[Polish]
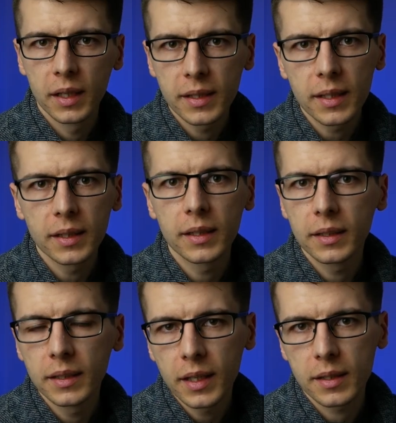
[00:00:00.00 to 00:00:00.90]
Niestety
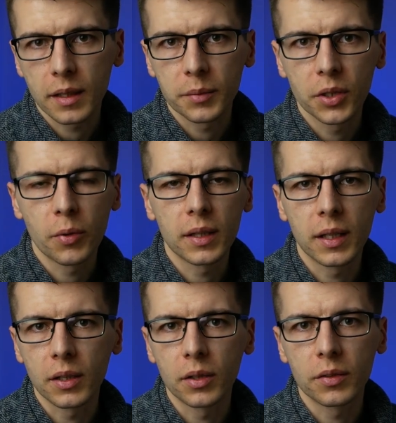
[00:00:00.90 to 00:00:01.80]
nie znam
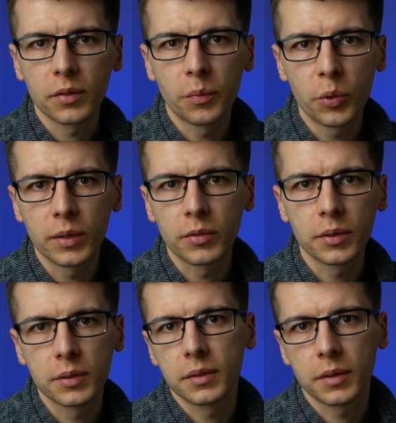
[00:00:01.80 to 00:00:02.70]
dokładnego
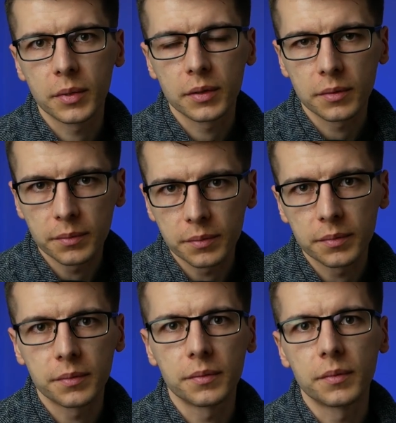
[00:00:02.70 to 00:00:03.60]
wpływu, no bo
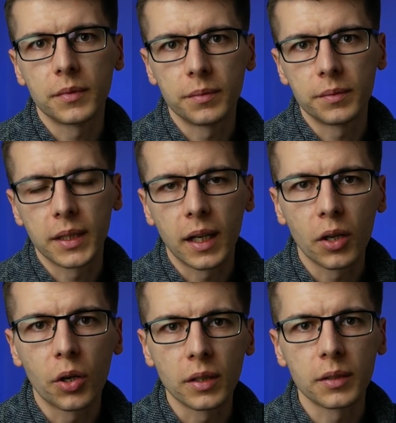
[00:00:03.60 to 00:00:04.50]
ten
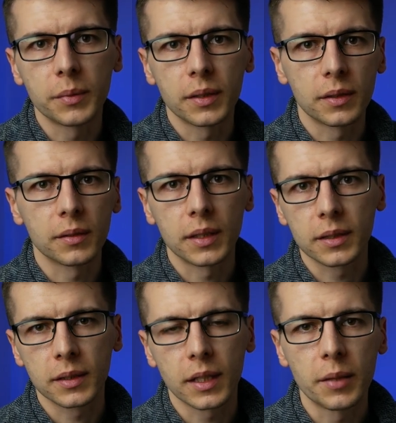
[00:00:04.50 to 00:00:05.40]
algorytm
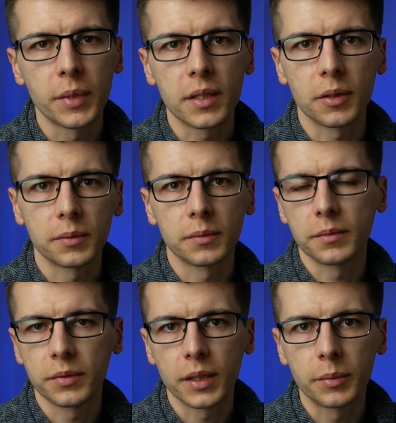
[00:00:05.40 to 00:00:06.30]
jest tajemnicą
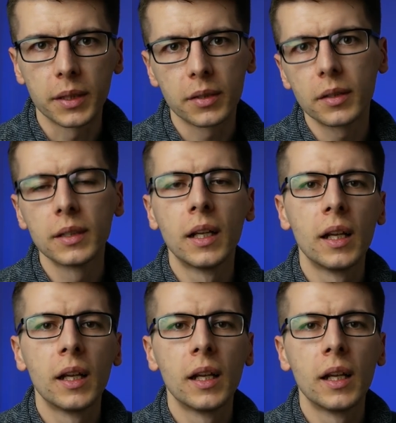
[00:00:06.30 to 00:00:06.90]
firmy, no